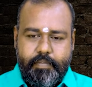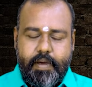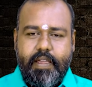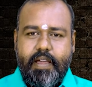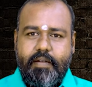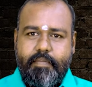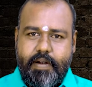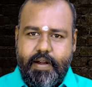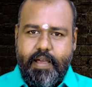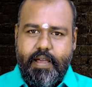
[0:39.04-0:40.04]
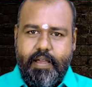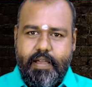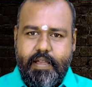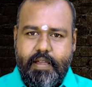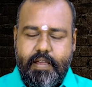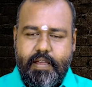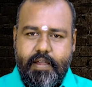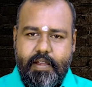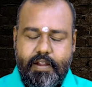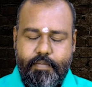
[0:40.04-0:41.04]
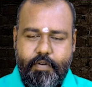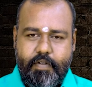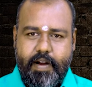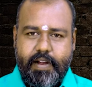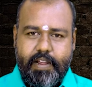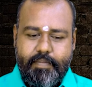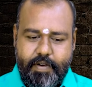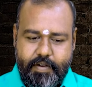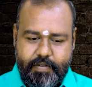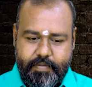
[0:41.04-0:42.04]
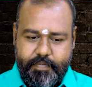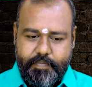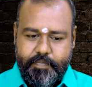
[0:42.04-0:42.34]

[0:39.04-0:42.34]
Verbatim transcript: பரிகாரம் பண்ணால் நம்மளுடைய வாழ்க்கை மாறும்